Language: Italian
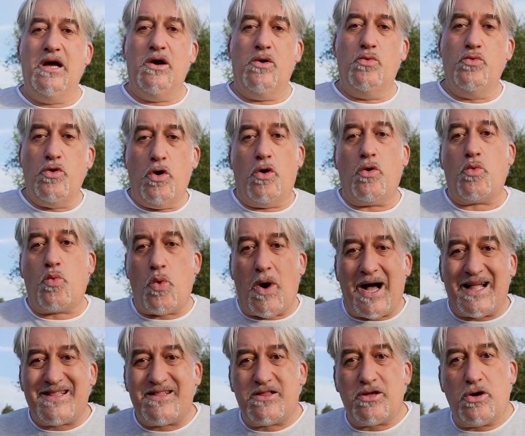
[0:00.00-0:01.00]

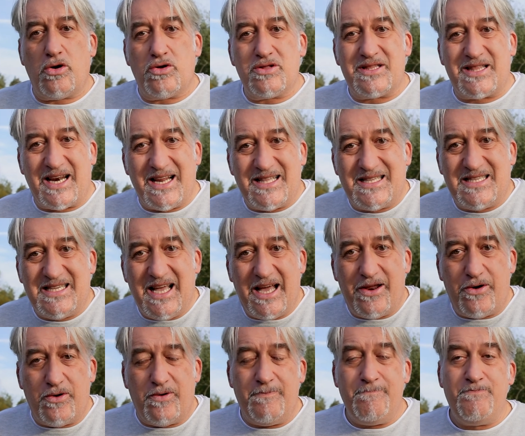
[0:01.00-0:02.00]

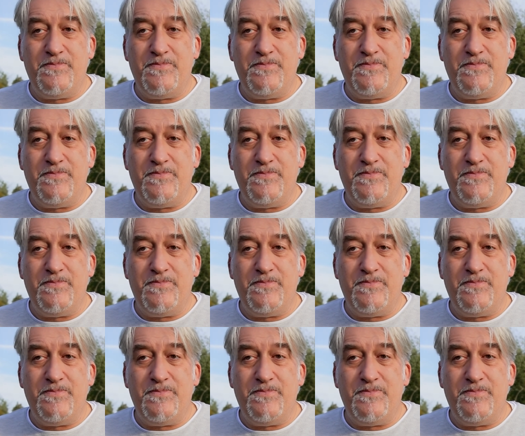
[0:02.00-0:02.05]
1430